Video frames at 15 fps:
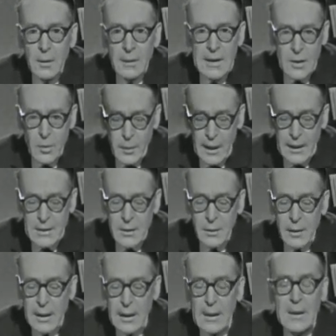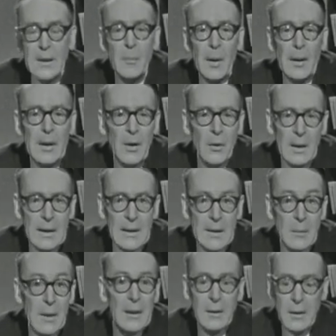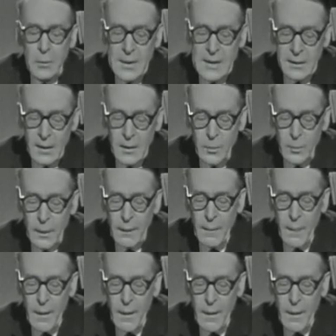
des opérations réalisées par les coalisés, bien entendu, ils ne s'entendent pas.